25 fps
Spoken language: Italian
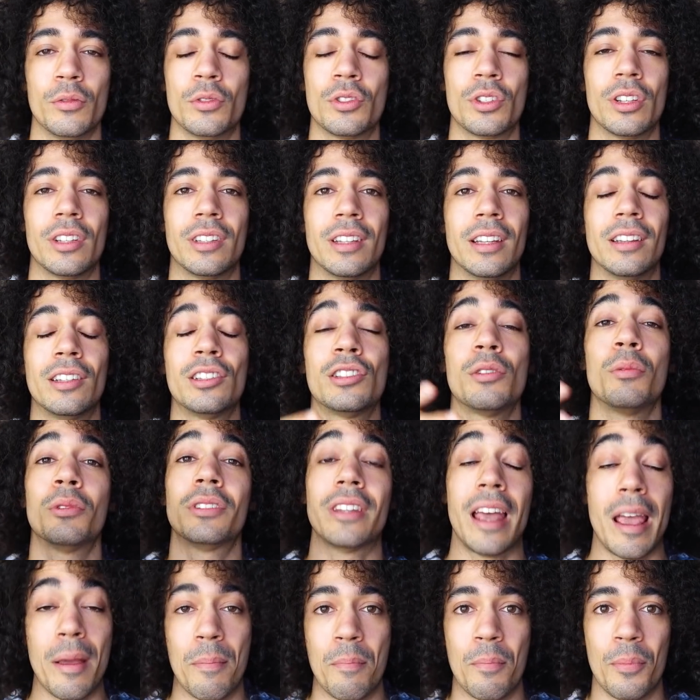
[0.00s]
c'è tantissimo
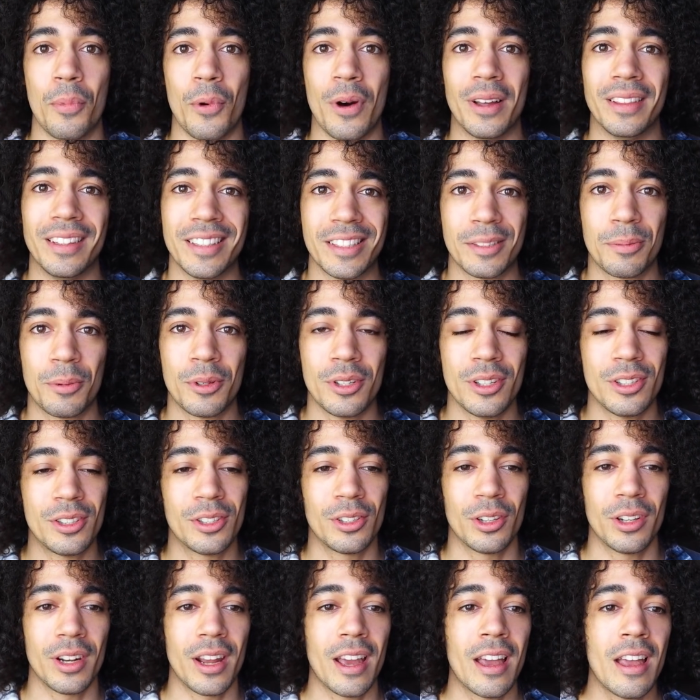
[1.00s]
tempo a
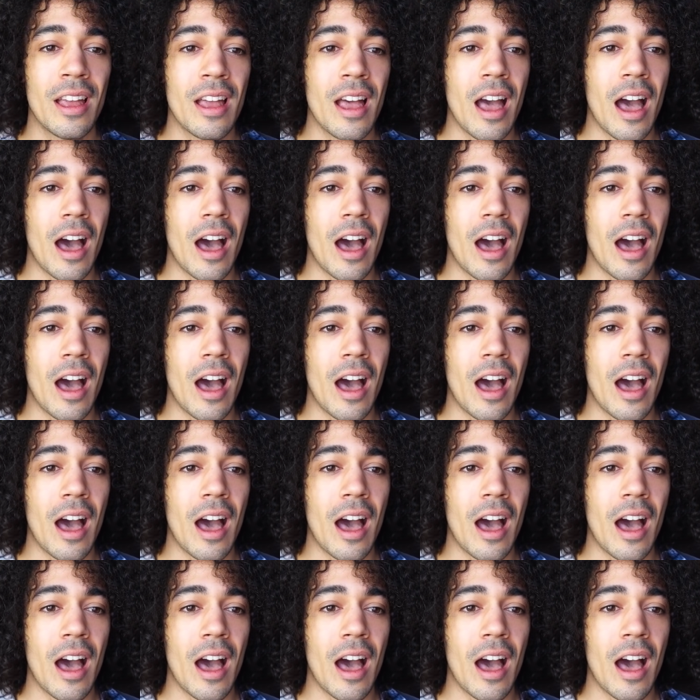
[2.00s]
disposizione,